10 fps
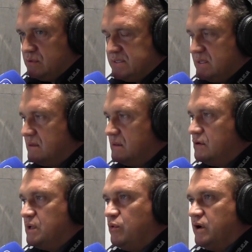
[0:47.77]
niestety
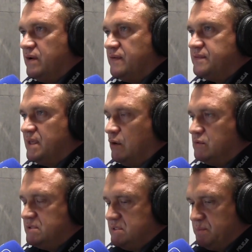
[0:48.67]
tego nie mogę w tej
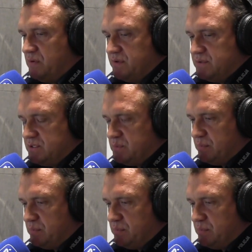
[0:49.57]
audycji powiedzieć,